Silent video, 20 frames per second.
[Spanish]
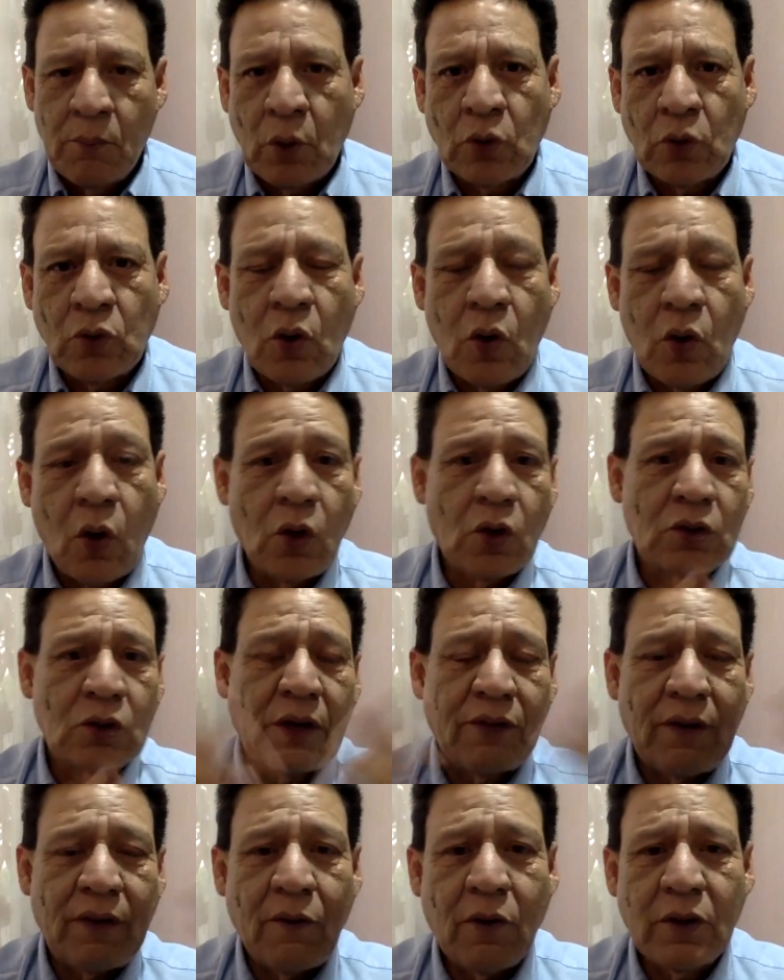protocolos
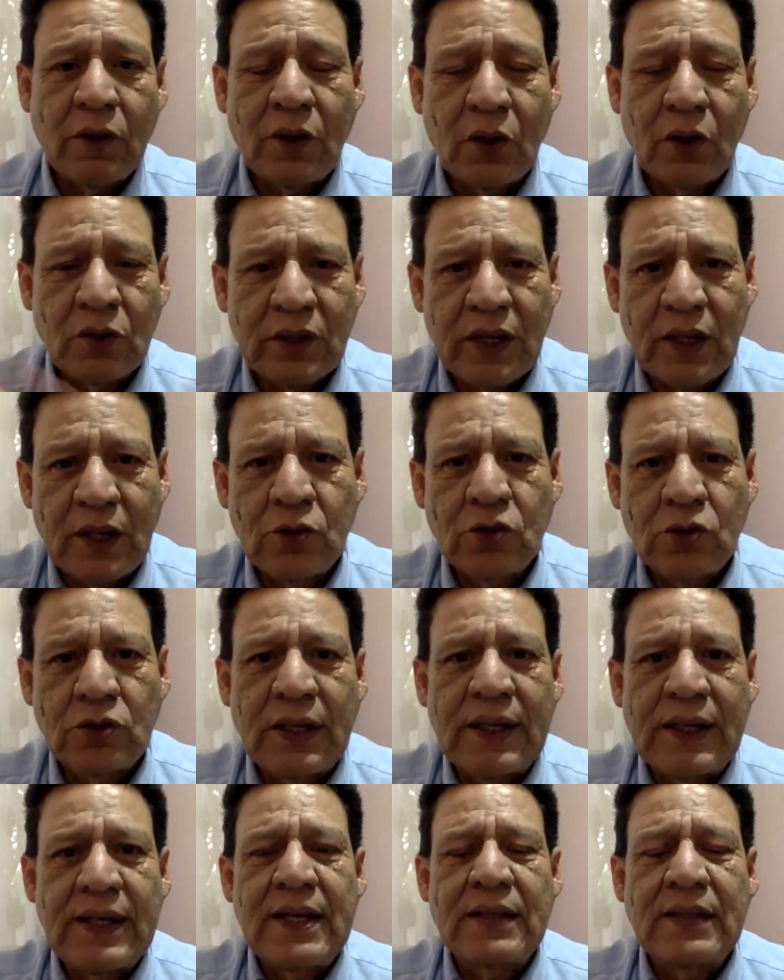a favor de los derechos
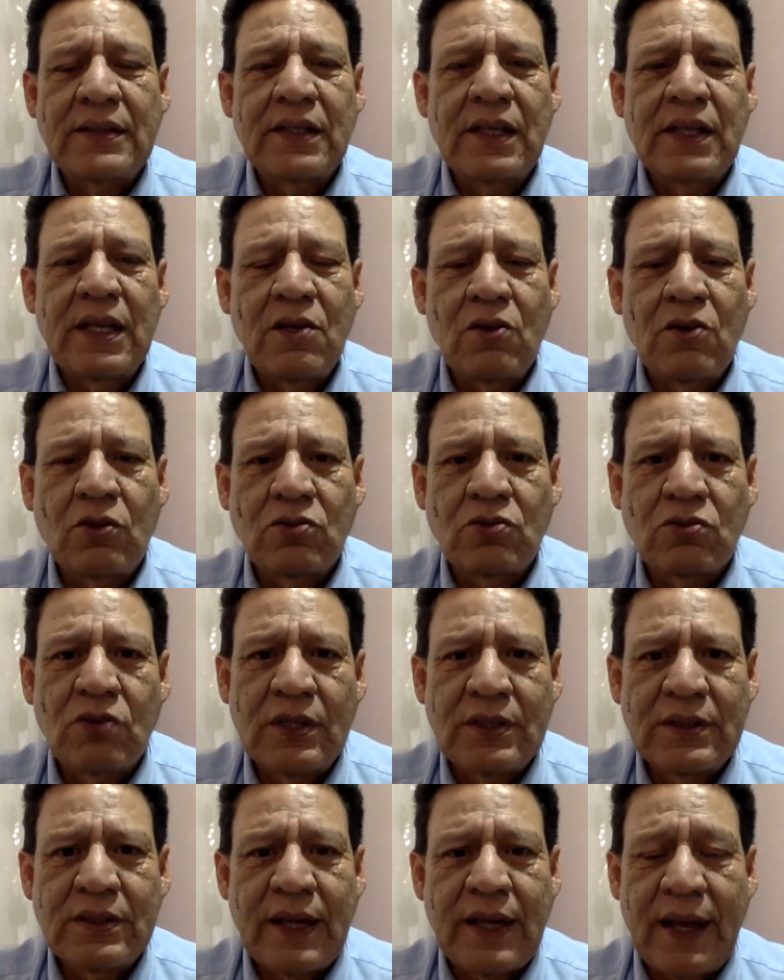de niñas y niños
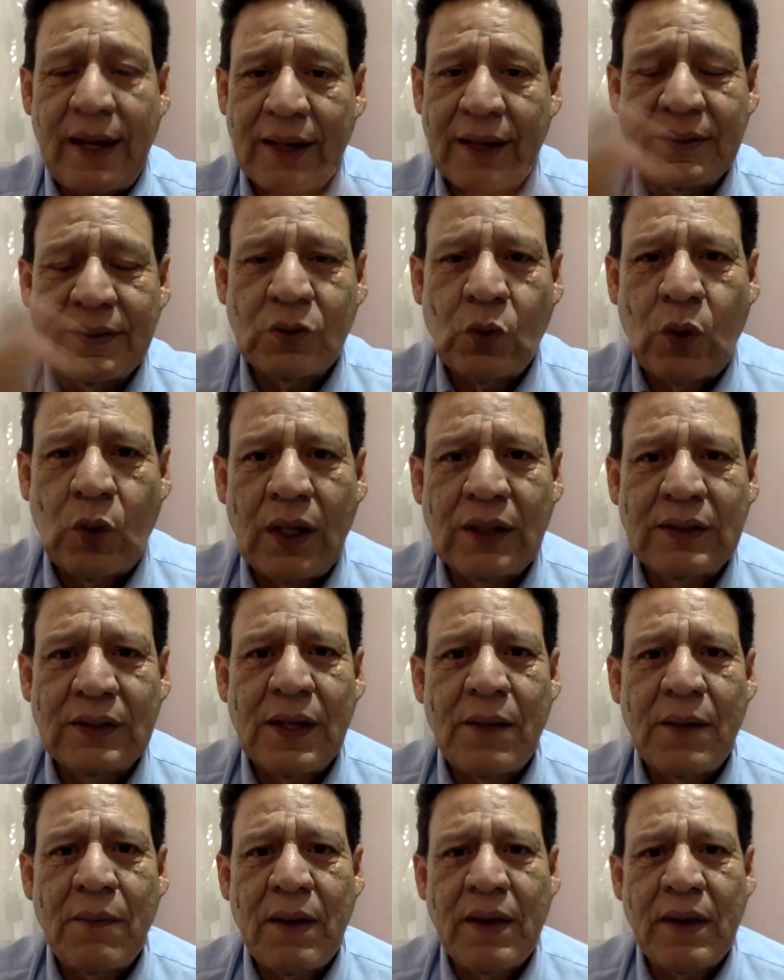este, en las escuelas
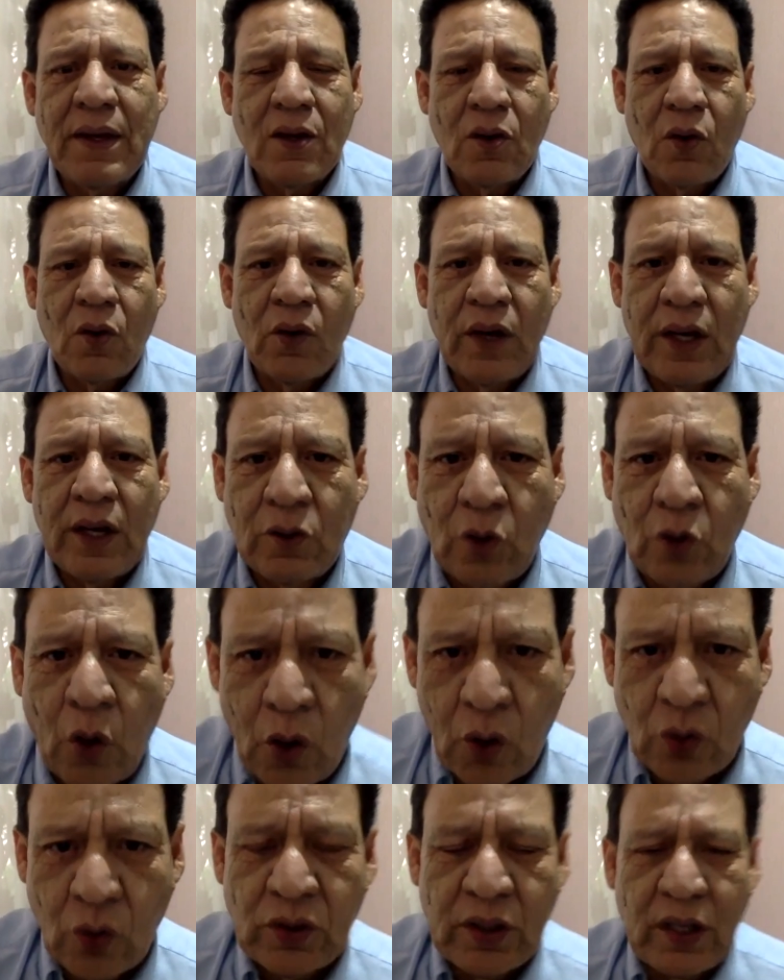de México y
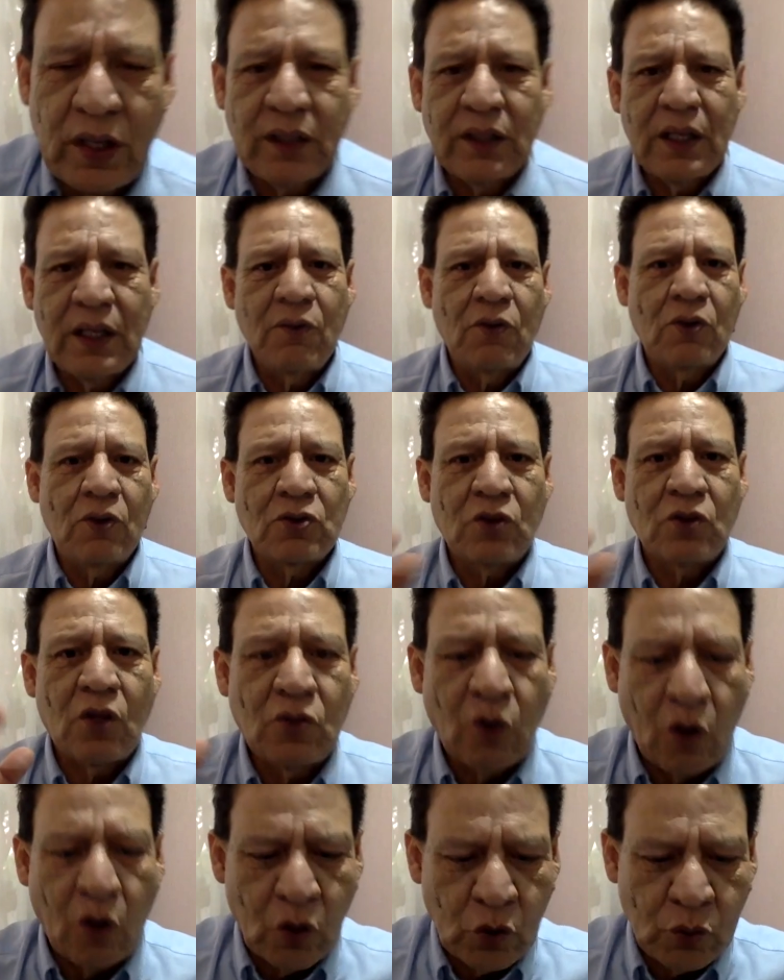todos los directivos,
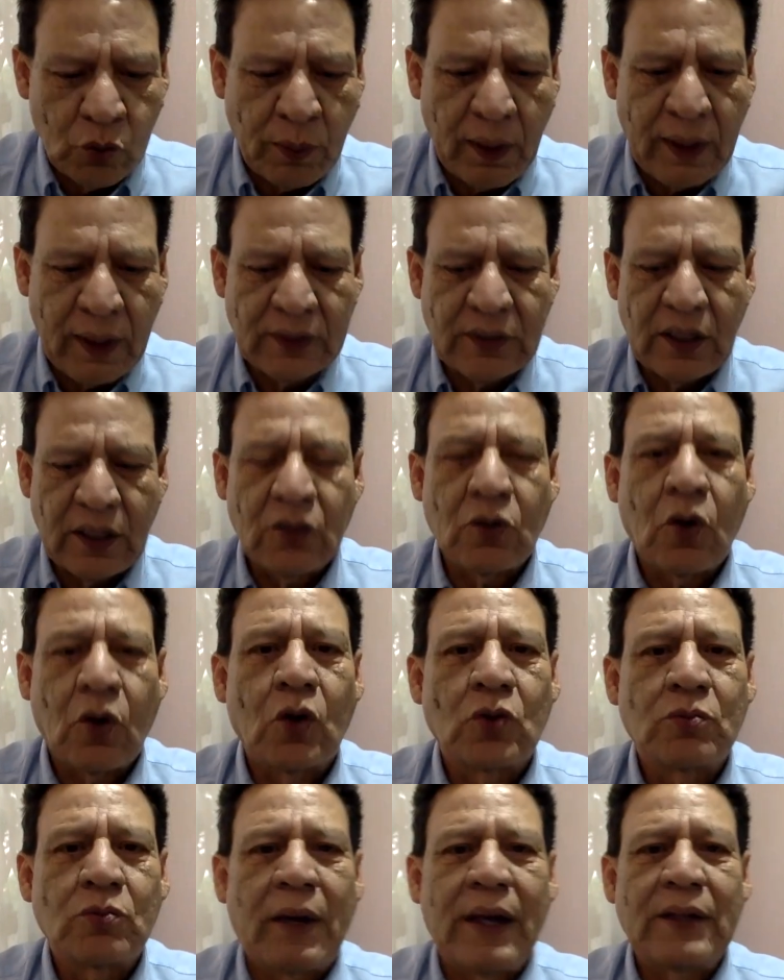todos los padres y todos
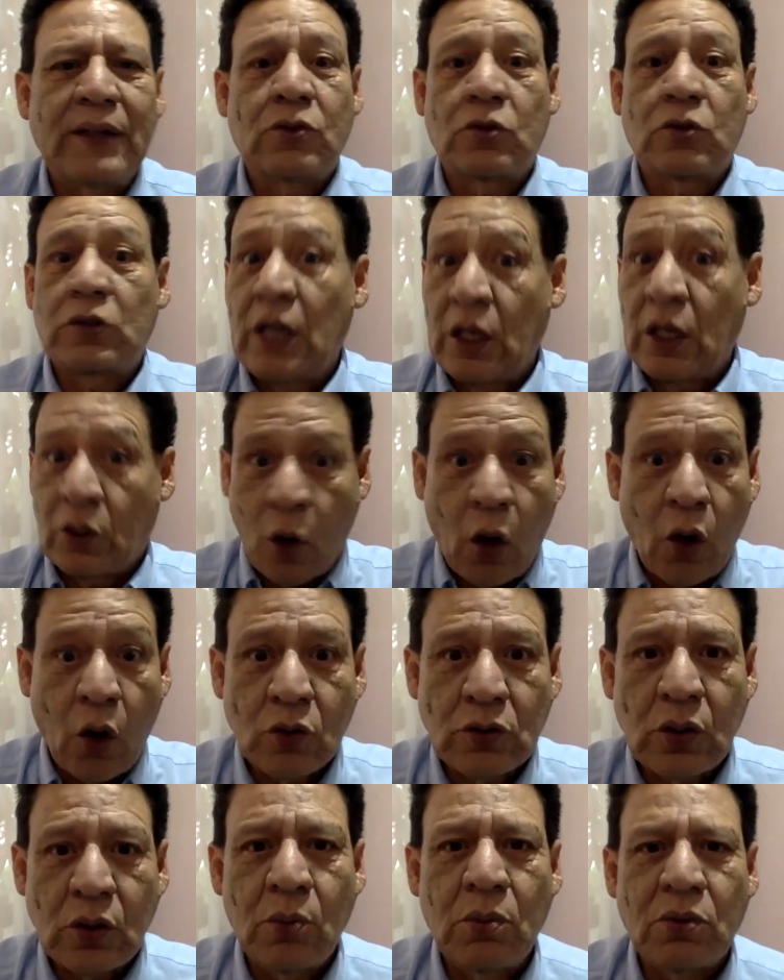los maestros y todos
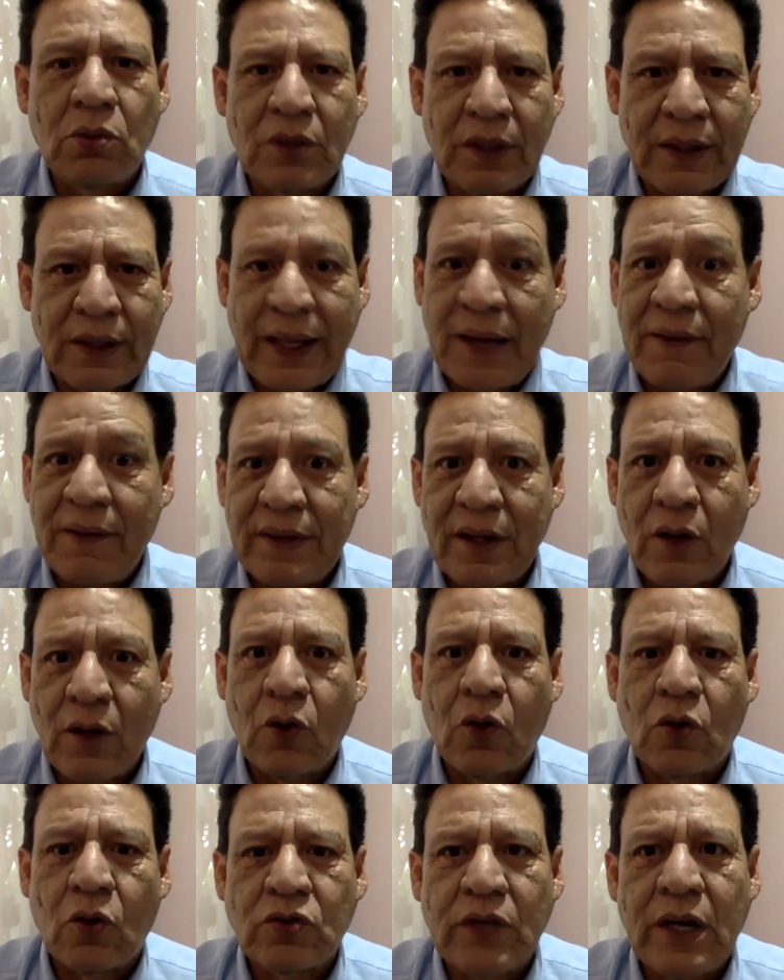los alumnos deben de
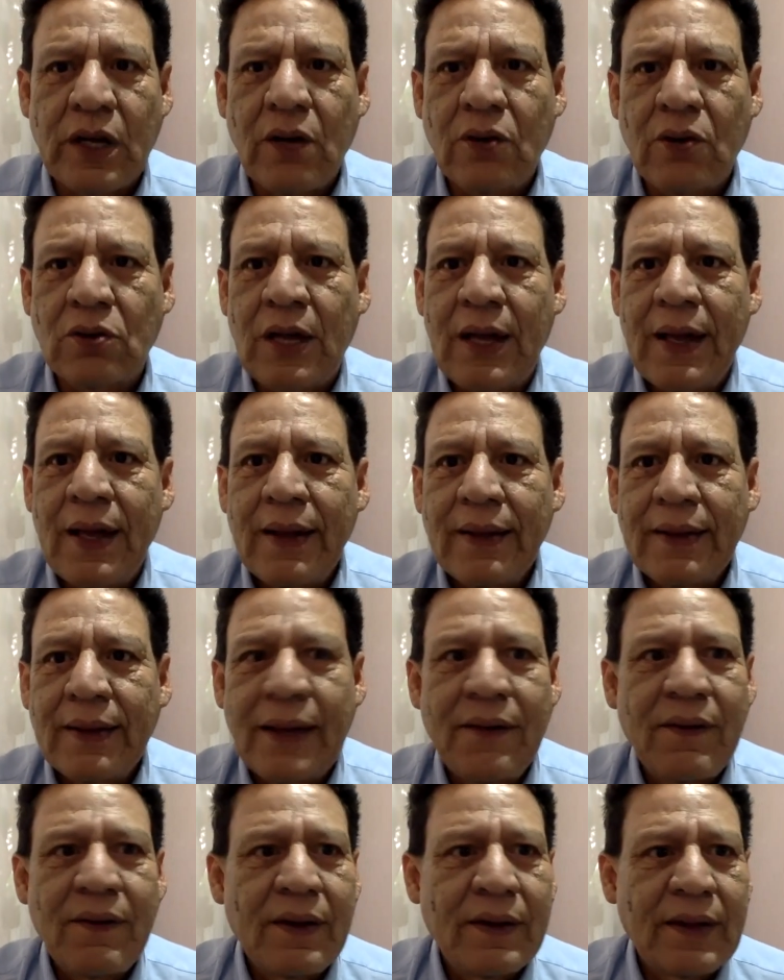conocerlos,
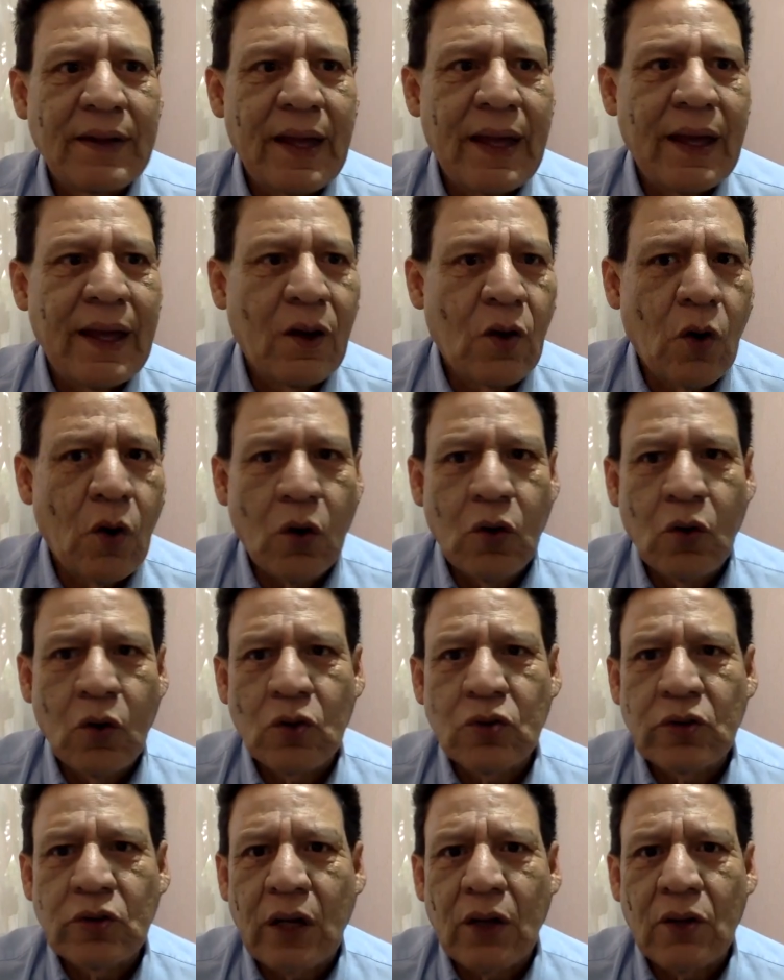deben de
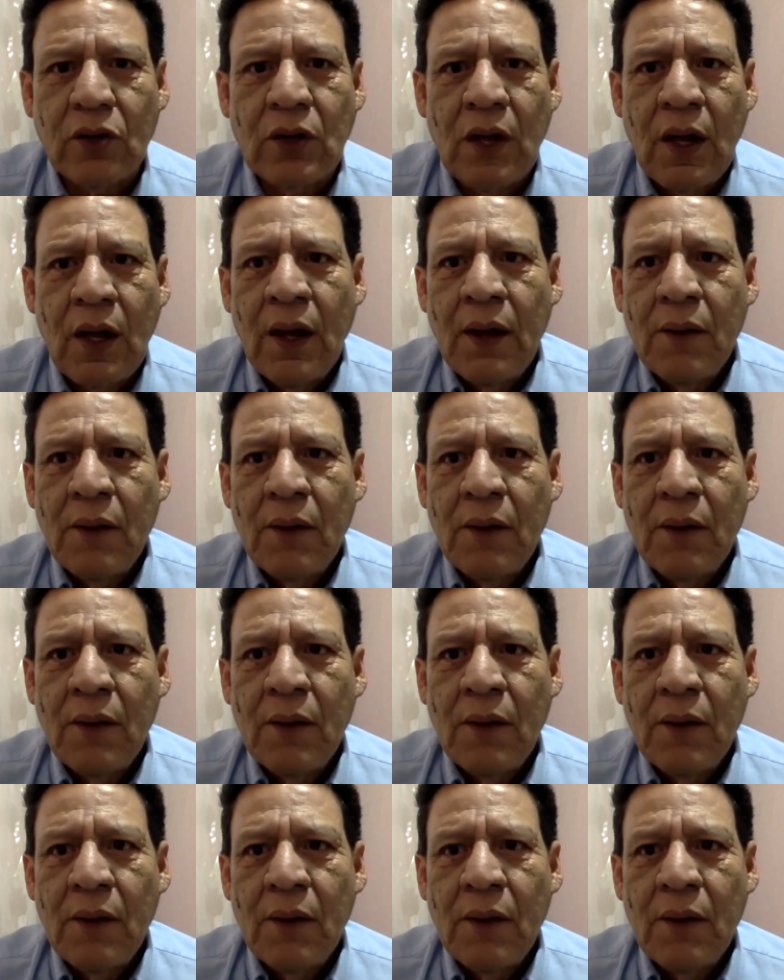conocerlos.